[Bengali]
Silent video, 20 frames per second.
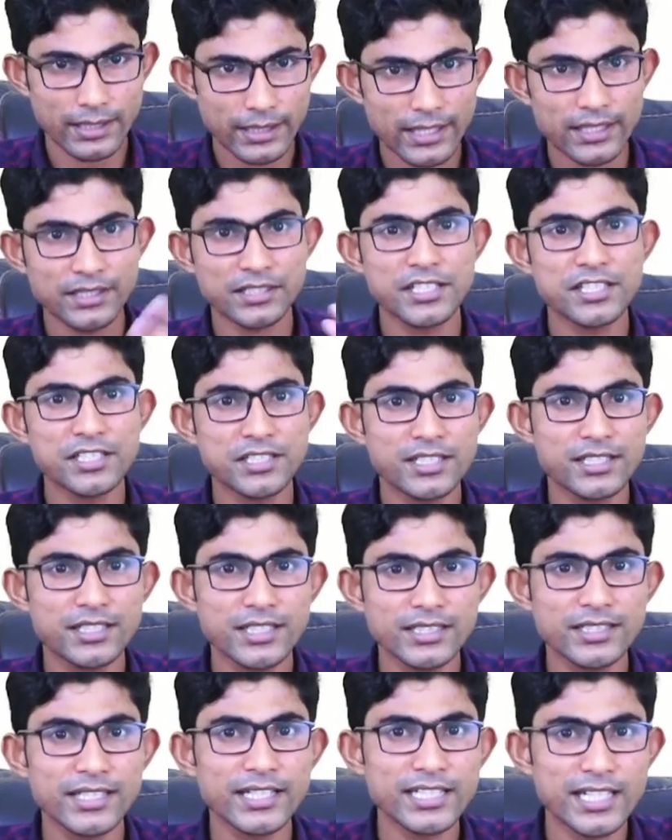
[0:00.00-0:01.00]
এরা টেস্টের
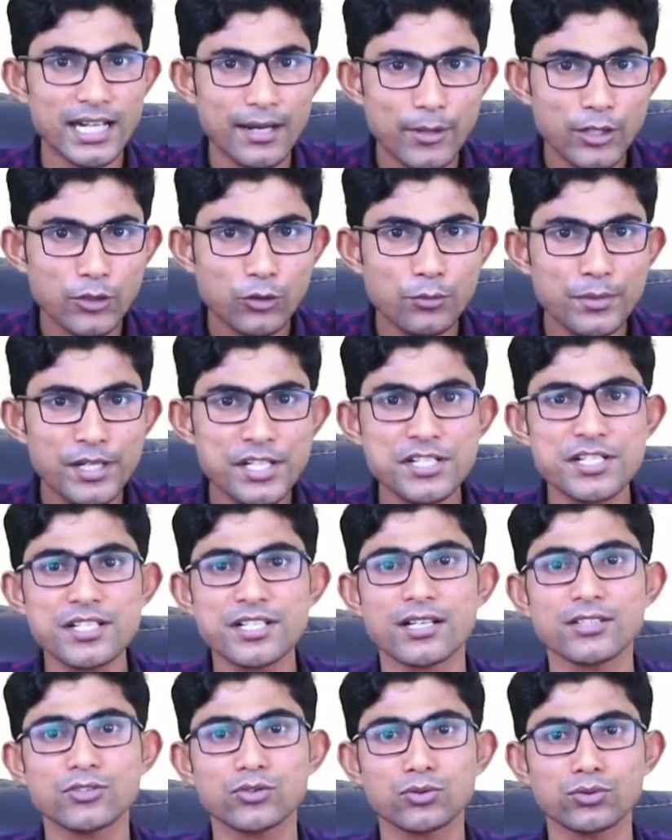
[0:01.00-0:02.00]
দিক থেকে সামান্য মিষ্টি
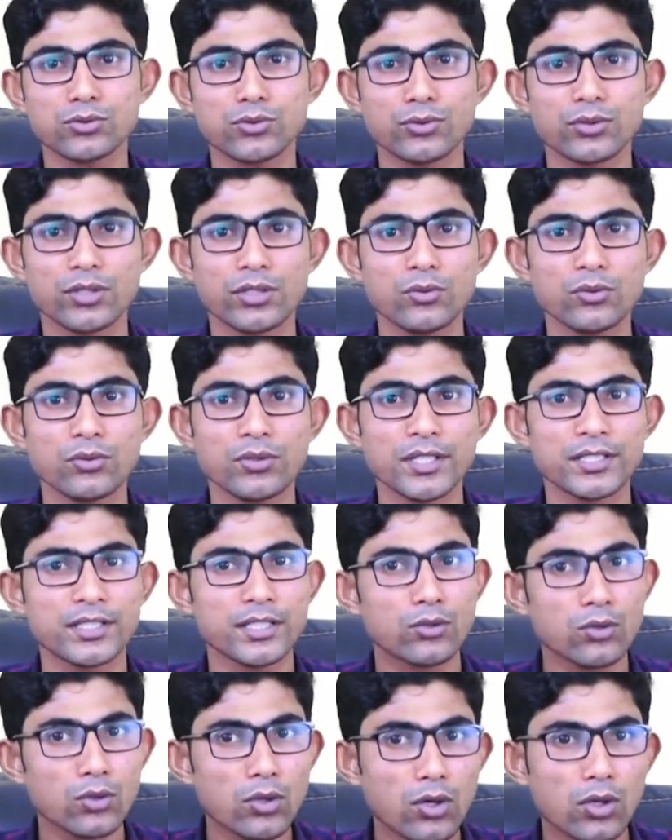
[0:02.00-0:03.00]
স্বাদযুক্ত হলেও এদের
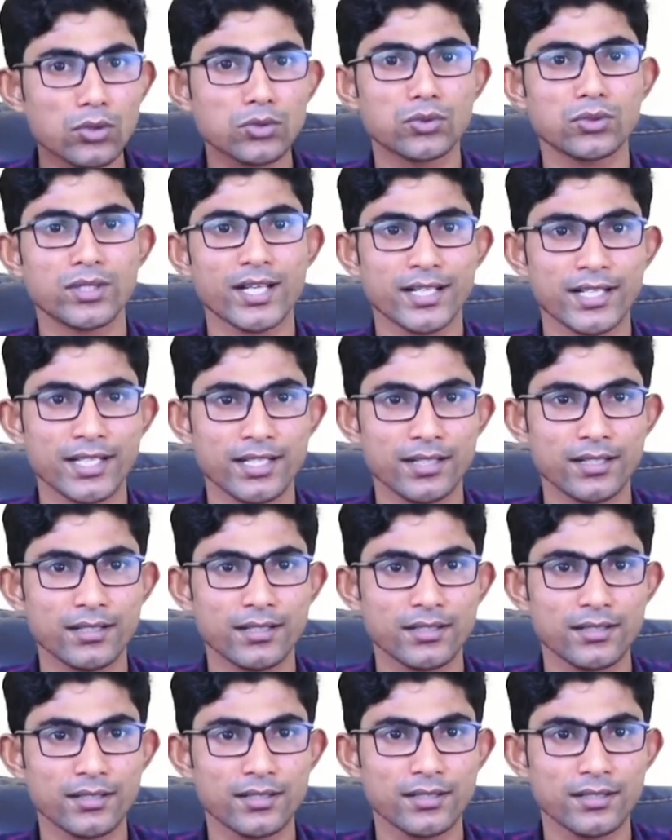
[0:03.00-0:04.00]
কোনো গন্ধ থাকে না
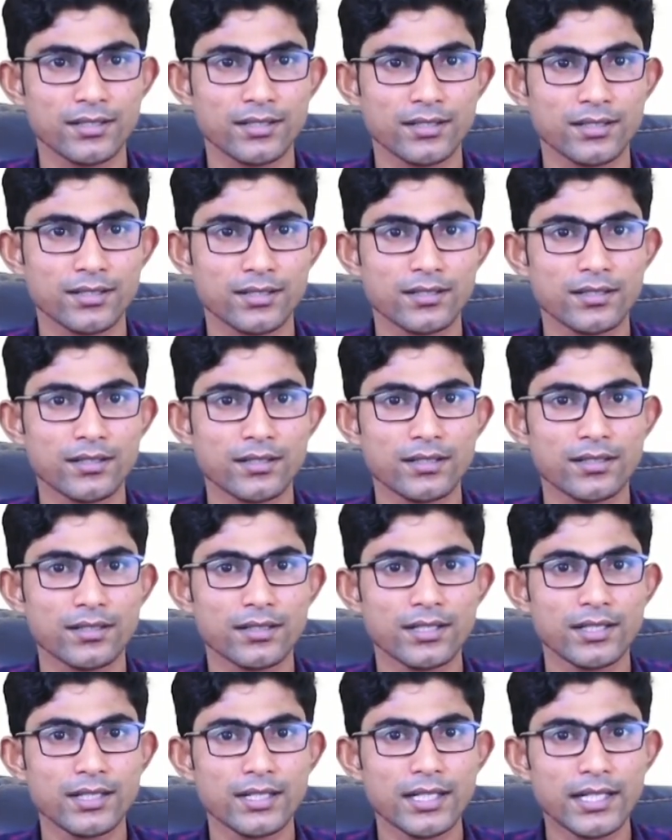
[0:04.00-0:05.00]

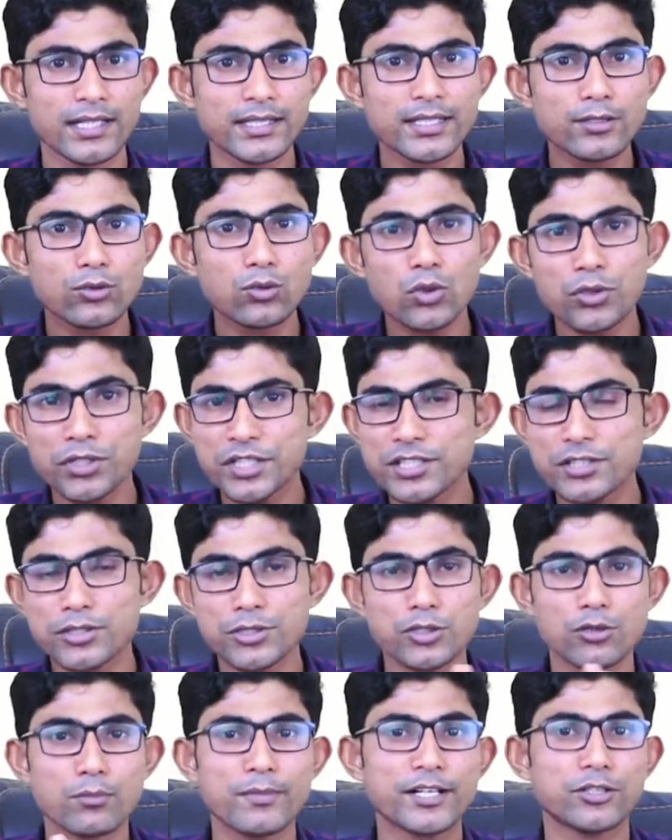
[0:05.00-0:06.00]
এদের কোনো
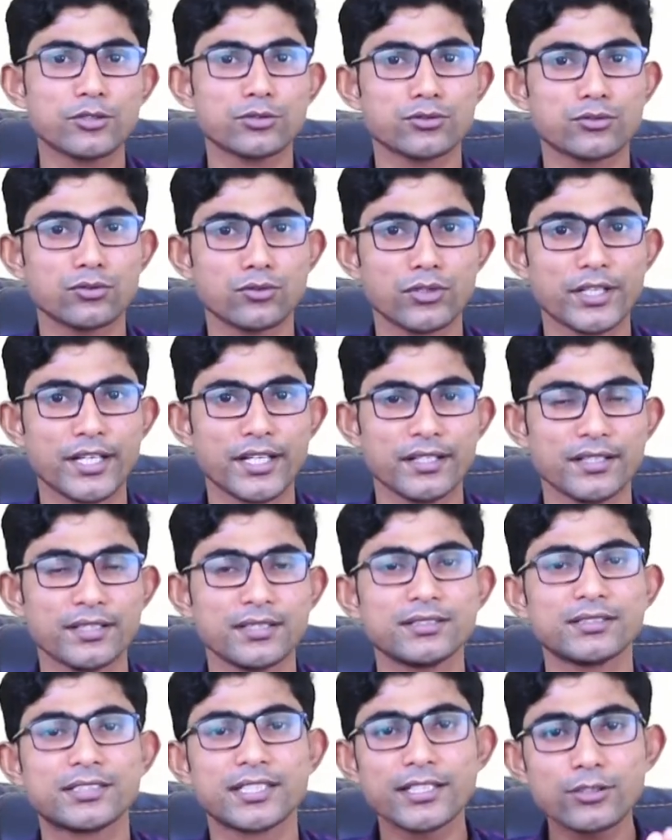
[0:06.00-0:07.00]
নিজস্ব ব্যাসজগুণ নেই
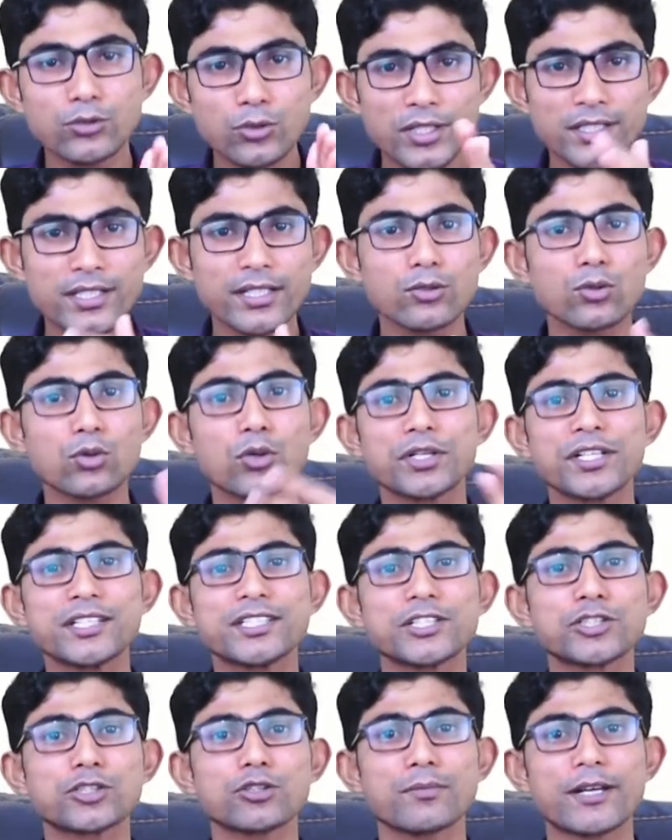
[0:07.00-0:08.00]
যেহেতু এদের কোনো
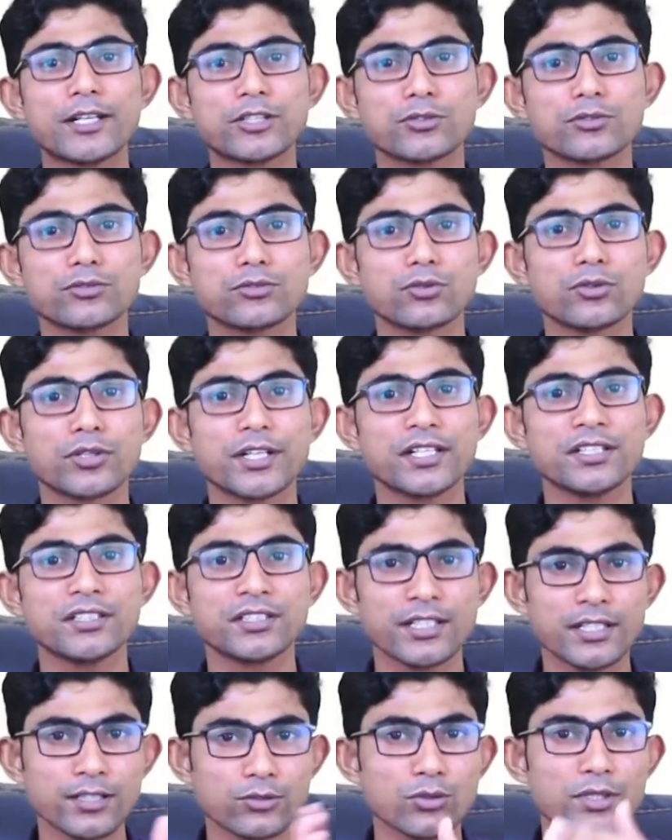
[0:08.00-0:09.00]
নিজস্ব ব্যাসজগুণ নেই
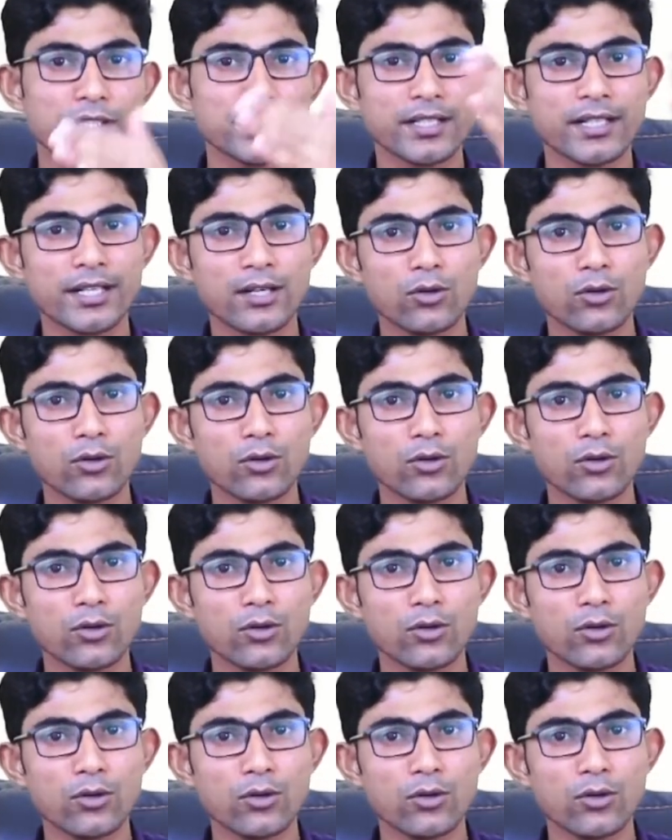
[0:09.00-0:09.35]
সেহেতু এদেরকে